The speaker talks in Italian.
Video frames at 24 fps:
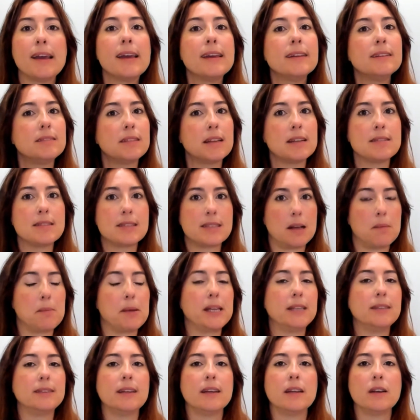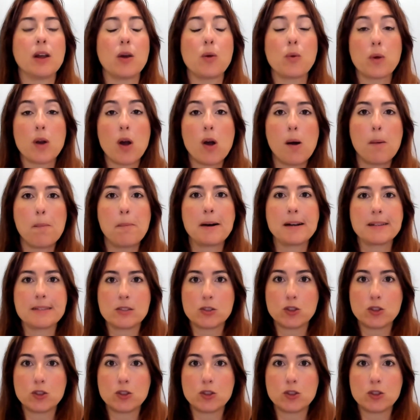e intensamente in Europa,